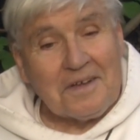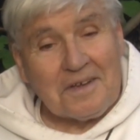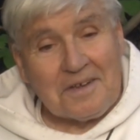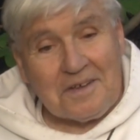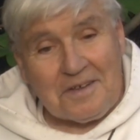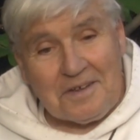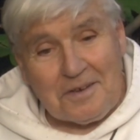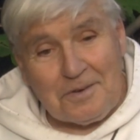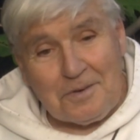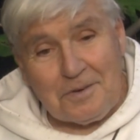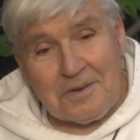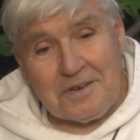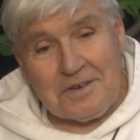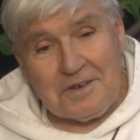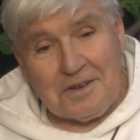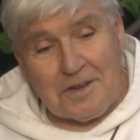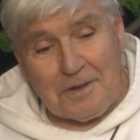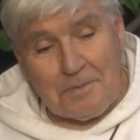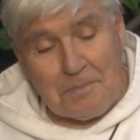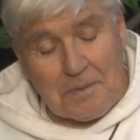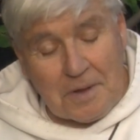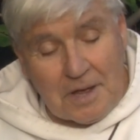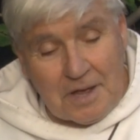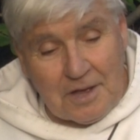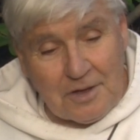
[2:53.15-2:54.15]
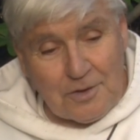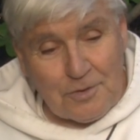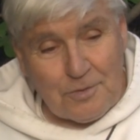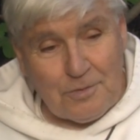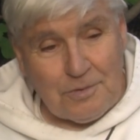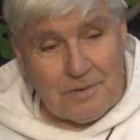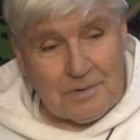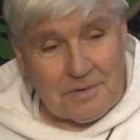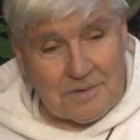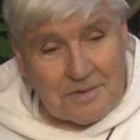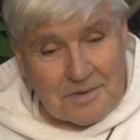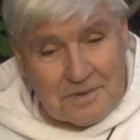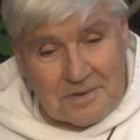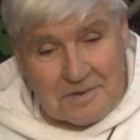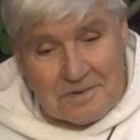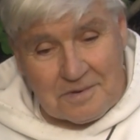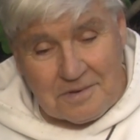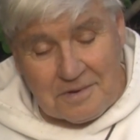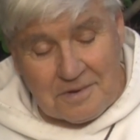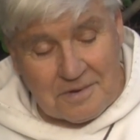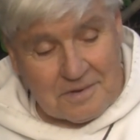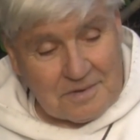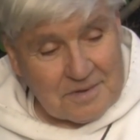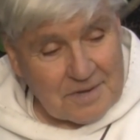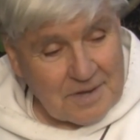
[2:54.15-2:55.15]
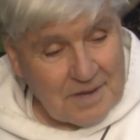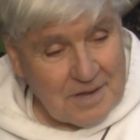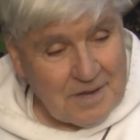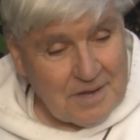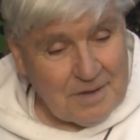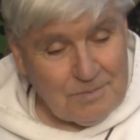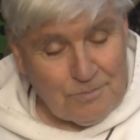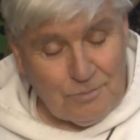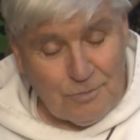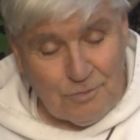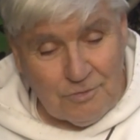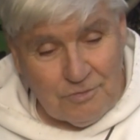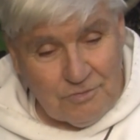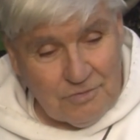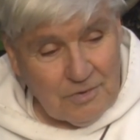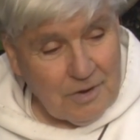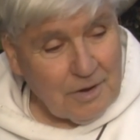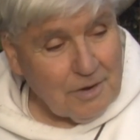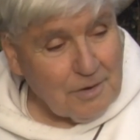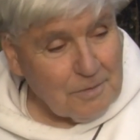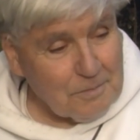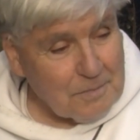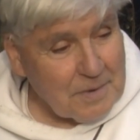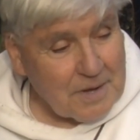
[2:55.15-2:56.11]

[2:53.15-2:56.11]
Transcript: qui lui dit, ben écoute, c'est très émouvant,